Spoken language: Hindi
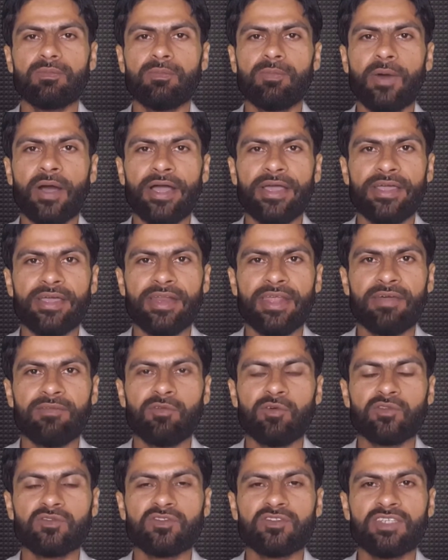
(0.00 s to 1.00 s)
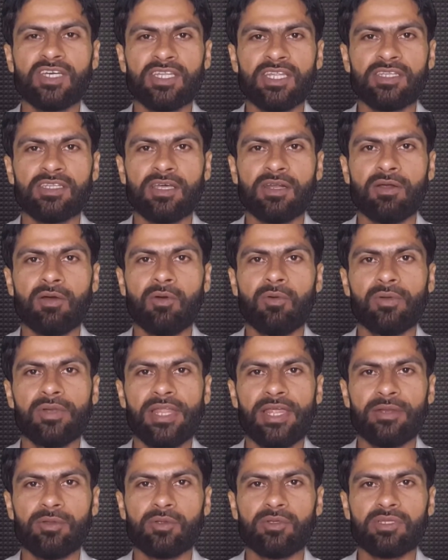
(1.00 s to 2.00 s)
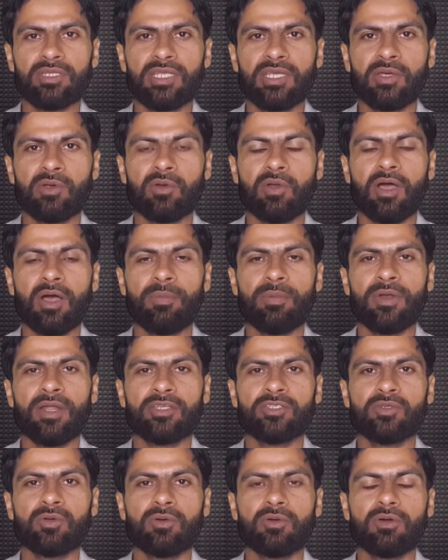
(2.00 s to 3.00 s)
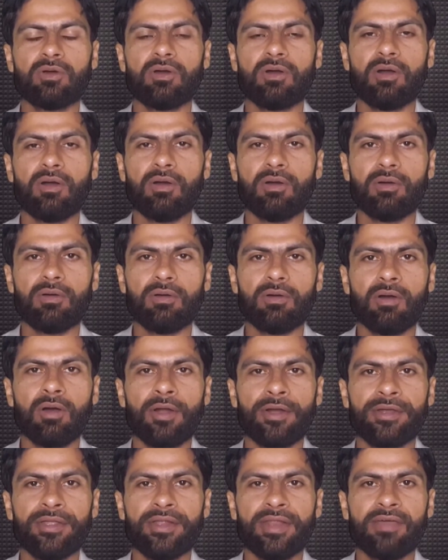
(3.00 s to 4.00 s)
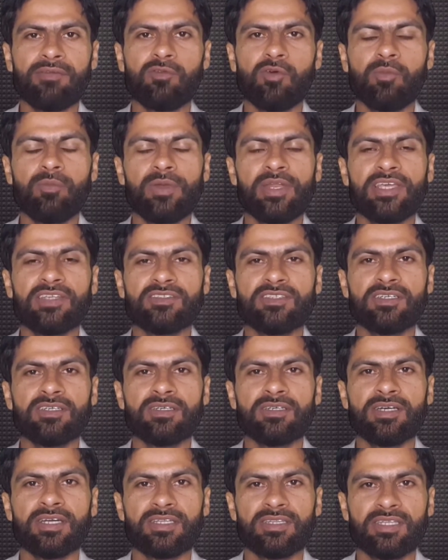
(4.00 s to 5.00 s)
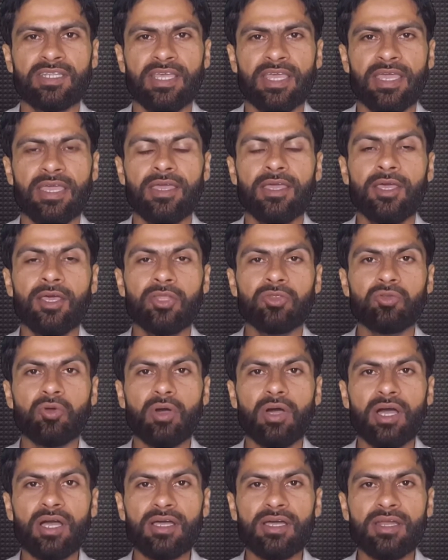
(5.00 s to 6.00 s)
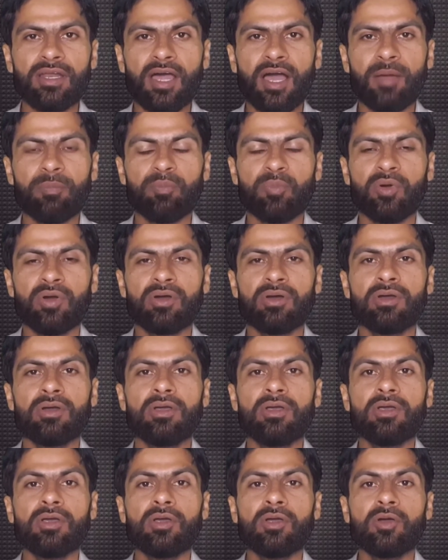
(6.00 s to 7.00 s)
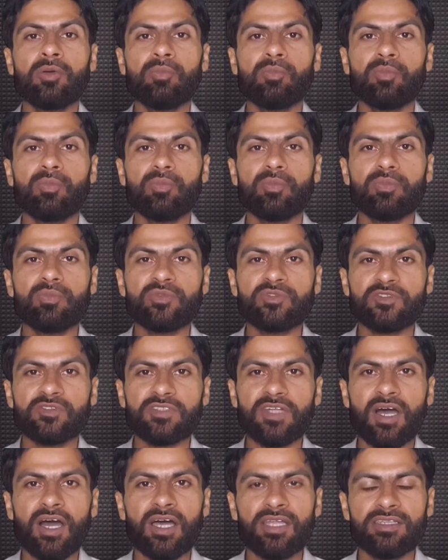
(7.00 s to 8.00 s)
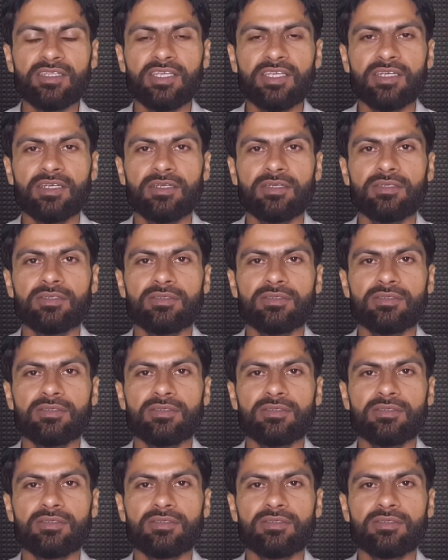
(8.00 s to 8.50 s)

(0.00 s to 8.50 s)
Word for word: बायर हैं वो ज़्यादातर ऑनलाइन होते हैं और अपना जो ऑर्डर है वो प्लेस करते हैं तो अगर आप सात दिन